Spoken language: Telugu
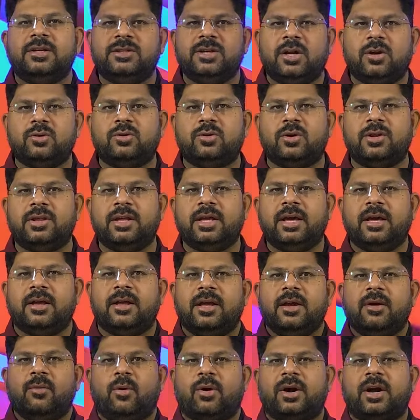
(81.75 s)
జరుగుతోంది
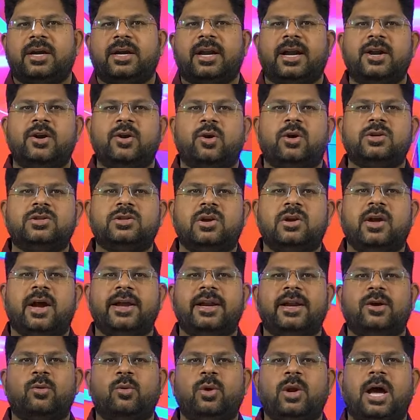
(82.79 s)
ఒకటి రెండు రోజుల్లో
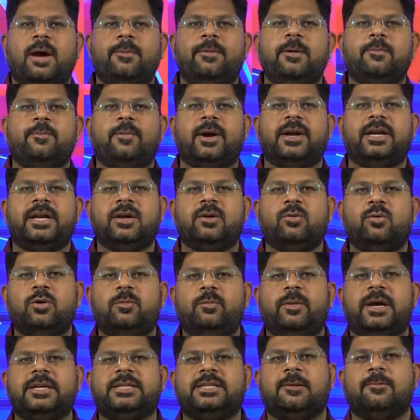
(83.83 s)
ఆయన గులాబీ పార్టీ
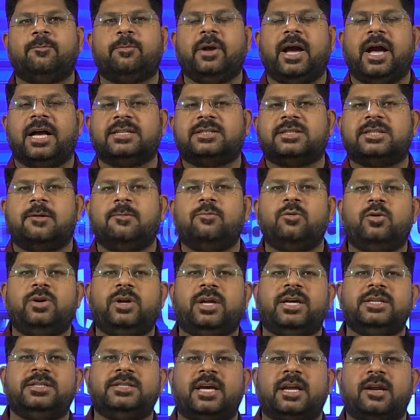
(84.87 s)
గుడ్ బై చెప్పి అస్తం
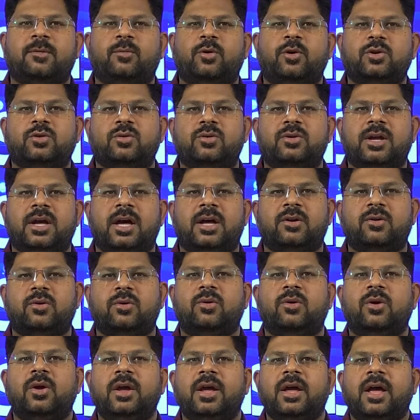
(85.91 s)
గుటికి చేరబోతున్నారు
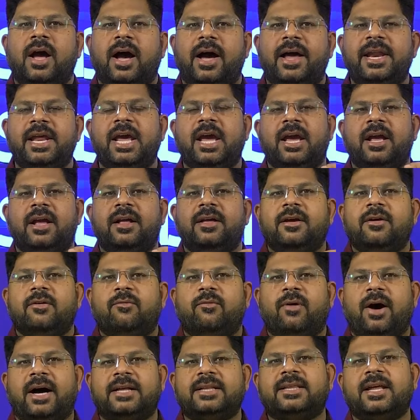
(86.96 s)
అనే
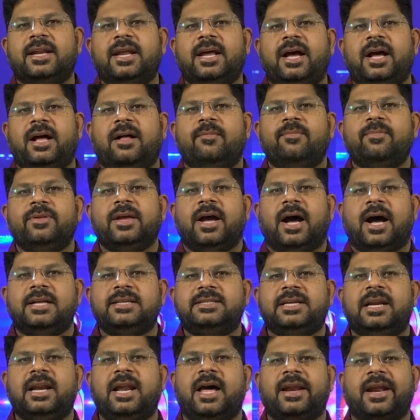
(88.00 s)
వాదన ఆ
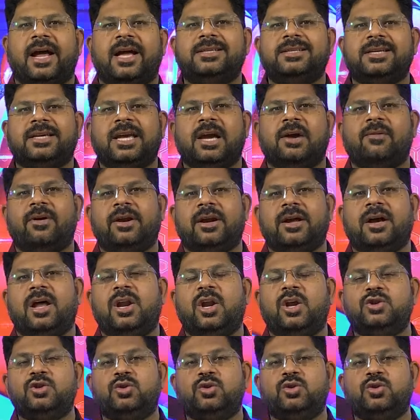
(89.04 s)
జిల్లా రాజకీయ వర్గాల్లో